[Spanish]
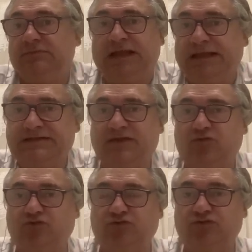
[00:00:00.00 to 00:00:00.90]
Hay que ser
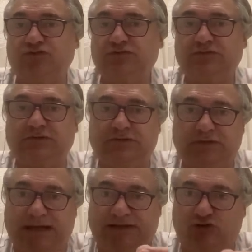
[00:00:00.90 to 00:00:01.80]
justos.
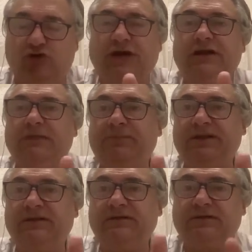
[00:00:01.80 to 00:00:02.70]
Le toca el
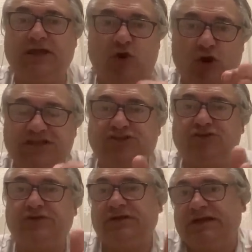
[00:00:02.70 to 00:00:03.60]
pie y lo
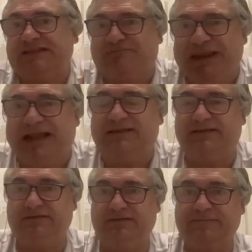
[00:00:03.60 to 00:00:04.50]
lesiona. Es penalti.
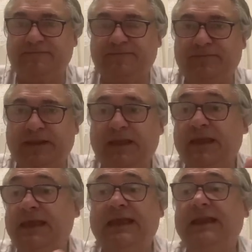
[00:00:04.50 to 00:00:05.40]

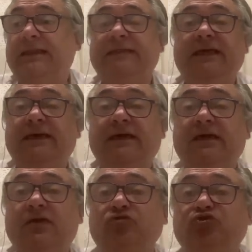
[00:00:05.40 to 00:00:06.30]
El
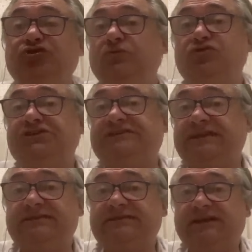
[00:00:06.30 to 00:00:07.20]
de los últimos
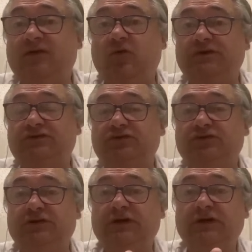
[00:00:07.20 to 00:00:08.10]
instantes del
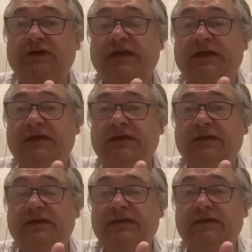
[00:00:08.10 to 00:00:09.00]
encuentro
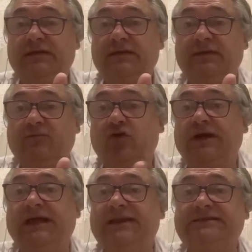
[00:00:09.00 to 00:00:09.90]
que
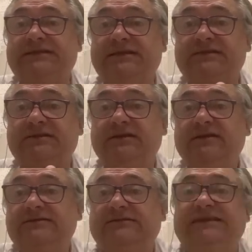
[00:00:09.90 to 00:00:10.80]
Borja Iglesias
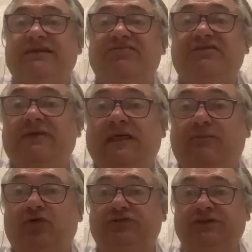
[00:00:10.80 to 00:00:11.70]
se tira encima del
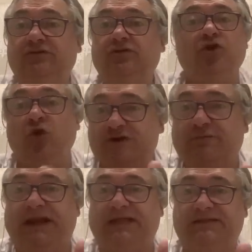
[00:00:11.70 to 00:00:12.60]
portero, no es
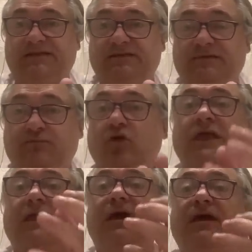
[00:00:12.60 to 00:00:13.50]
penalti.
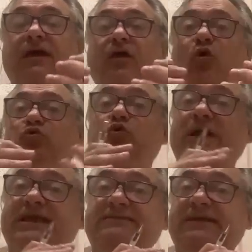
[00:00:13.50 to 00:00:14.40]
Porque
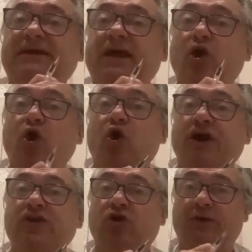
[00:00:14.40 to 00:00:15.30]
Courtois ya tiene
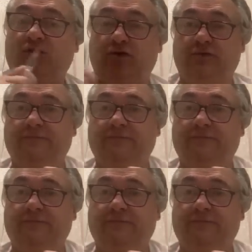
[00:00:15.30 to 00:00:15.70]
cogido el balón.